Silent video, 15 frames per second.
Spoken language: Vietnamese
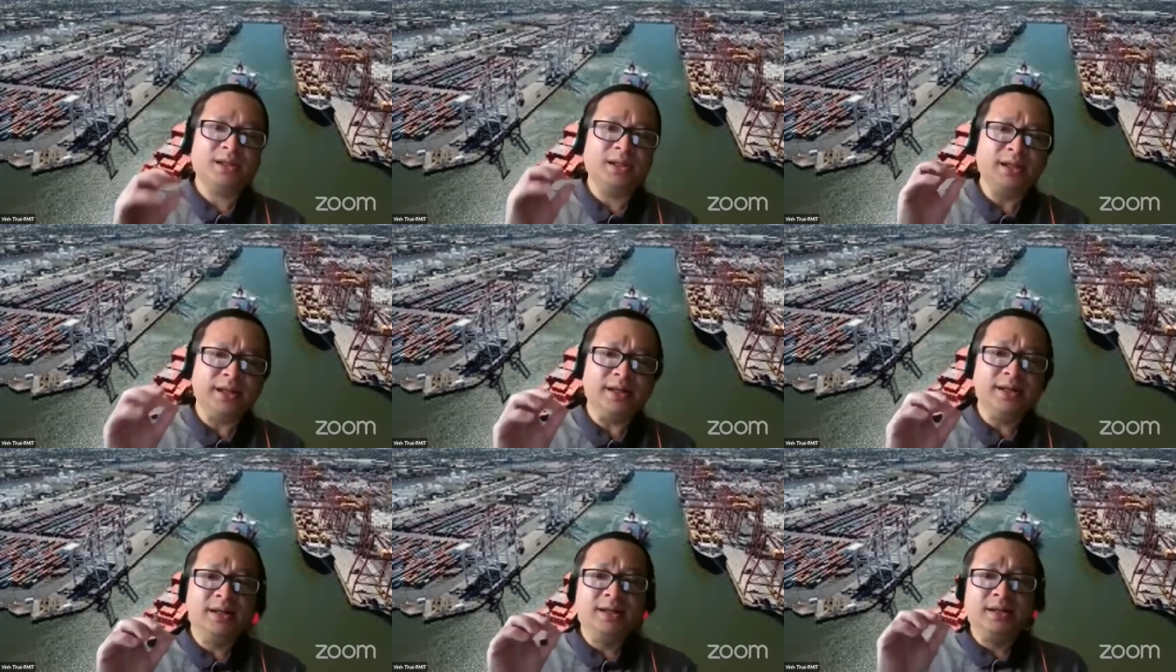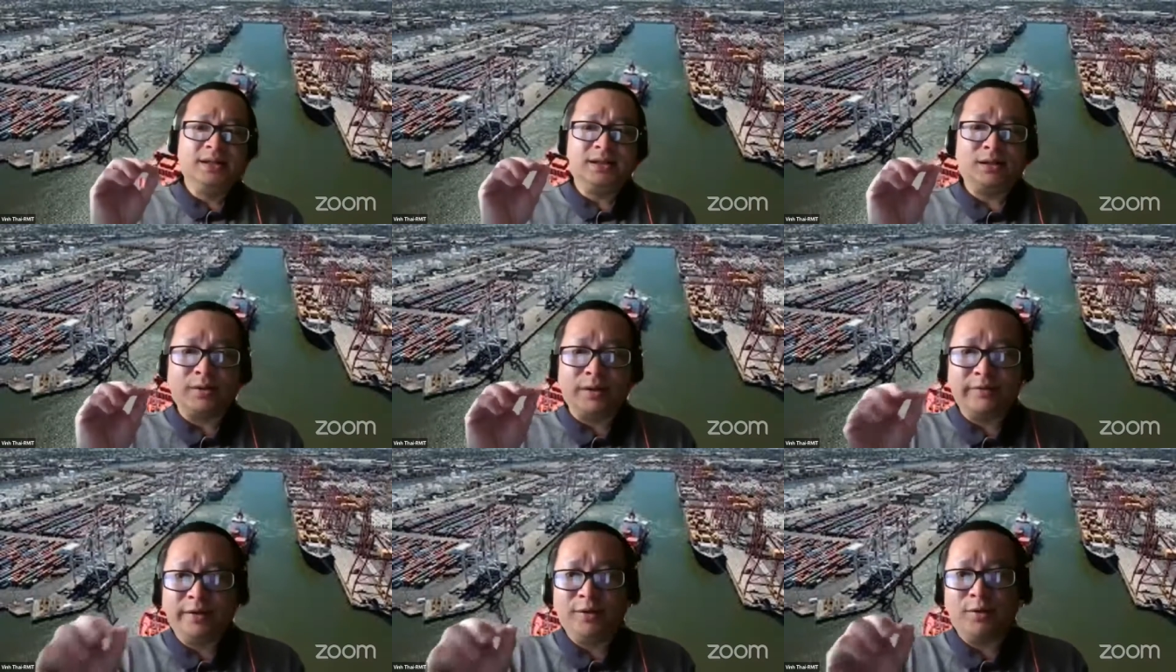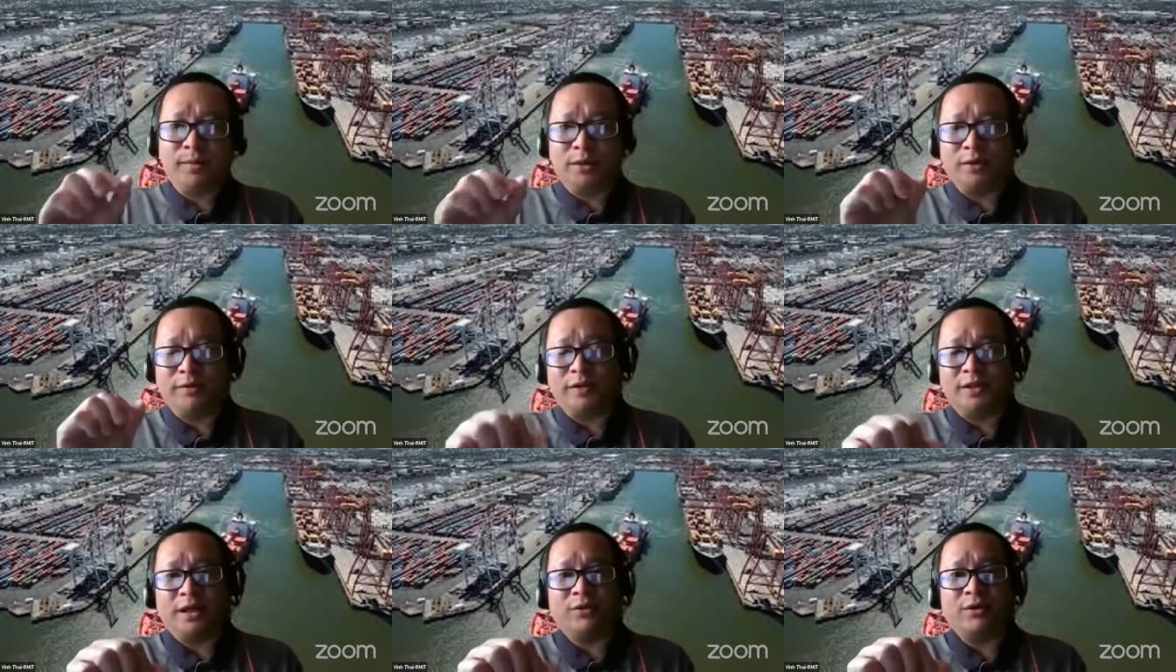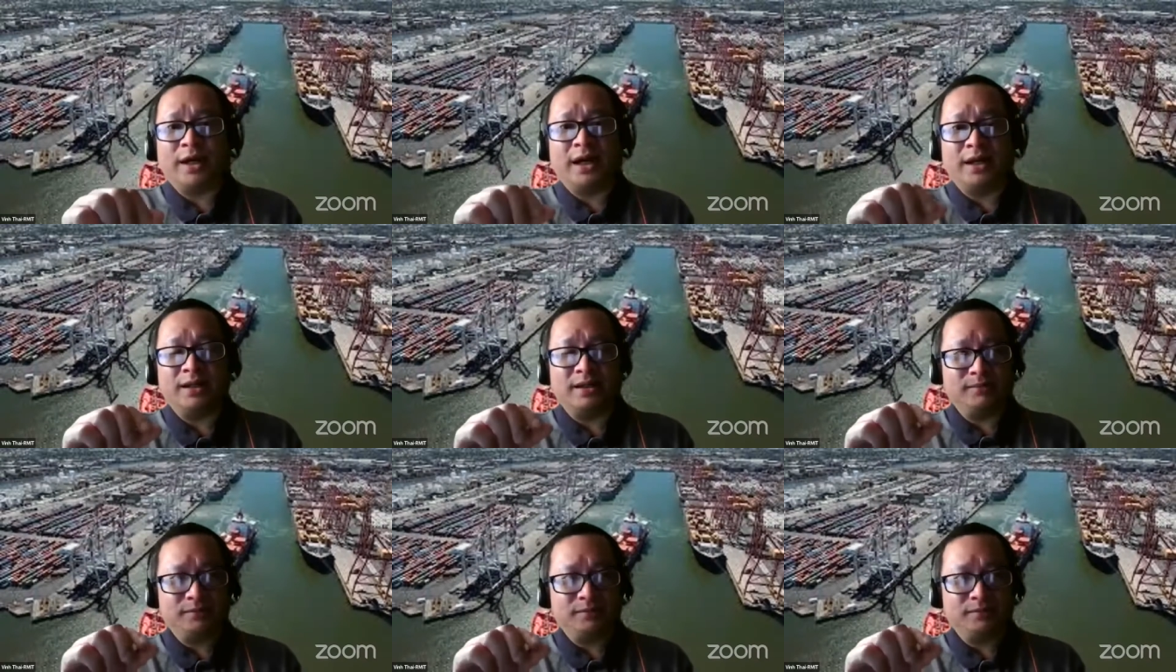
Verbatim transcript: thế thì trong cái ví dụ mà tôi vừa nêu ra